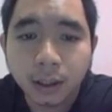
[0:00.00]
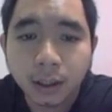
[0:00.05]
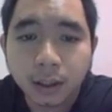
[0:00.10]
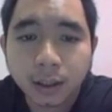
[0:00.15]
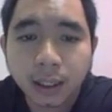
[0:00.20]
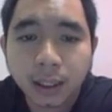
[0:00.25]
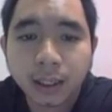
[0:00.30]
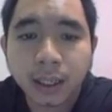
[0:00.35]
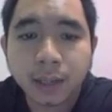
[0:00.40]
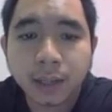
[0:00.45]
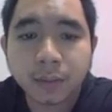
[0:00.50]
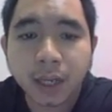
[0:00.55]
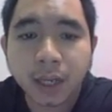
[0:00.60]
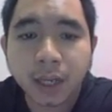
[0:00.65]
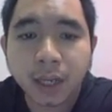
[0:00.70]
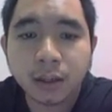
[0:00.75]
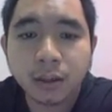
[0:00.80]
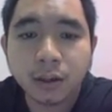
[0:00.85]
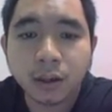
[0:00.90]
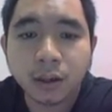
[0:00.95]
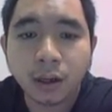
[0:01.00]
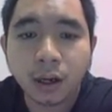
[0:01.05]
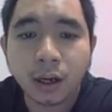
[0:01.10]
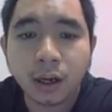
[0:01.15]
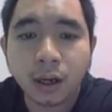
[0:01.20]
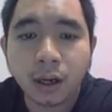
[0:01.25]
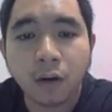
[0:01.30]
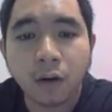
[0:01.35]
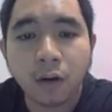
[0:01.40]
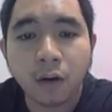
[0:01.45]
cái thêm này nó được à,
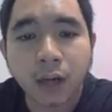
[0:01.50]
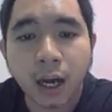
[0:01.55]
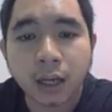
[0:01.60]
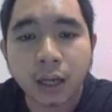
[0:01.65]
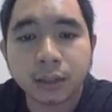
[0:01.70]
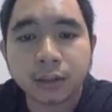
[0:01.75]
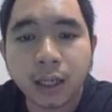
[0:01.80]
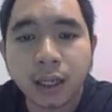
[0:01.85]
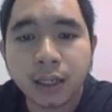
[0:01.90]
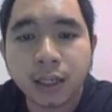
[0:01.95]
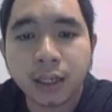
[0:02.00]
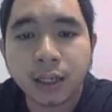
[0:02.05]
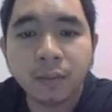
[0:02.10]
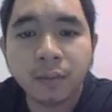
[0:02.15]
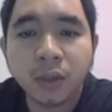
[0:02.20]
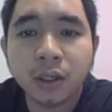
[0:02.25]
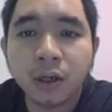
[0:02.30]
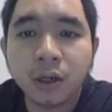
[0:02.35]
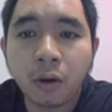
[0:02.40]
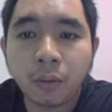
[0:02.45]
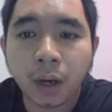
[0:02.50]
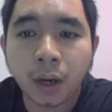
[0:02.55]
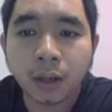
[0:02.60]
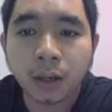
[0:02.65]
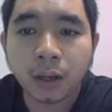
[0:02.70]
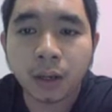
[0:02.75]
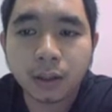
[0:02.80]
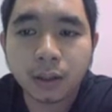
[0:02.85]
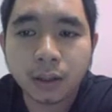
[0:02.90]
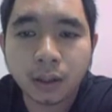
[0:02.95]
hỗ trợ tới 90 ngôn ngữ
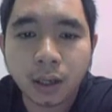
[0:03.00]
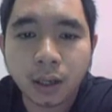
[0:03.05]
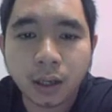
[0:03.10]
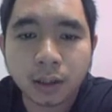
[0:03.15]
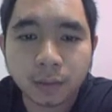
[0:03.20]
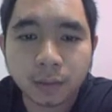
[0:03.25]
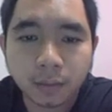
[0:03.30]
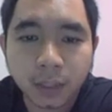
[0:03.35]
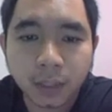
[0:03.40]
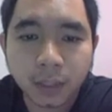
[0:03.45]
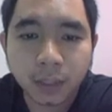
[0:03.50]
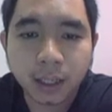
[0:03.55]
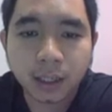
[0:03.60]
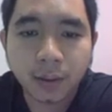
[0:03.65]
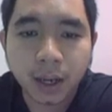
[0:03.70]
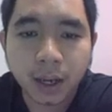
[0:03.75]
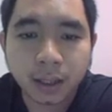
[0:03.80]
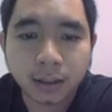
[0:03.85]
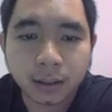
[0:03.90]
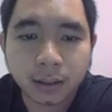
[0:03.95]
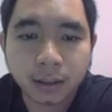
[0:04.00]
rồi bây giờ các bạn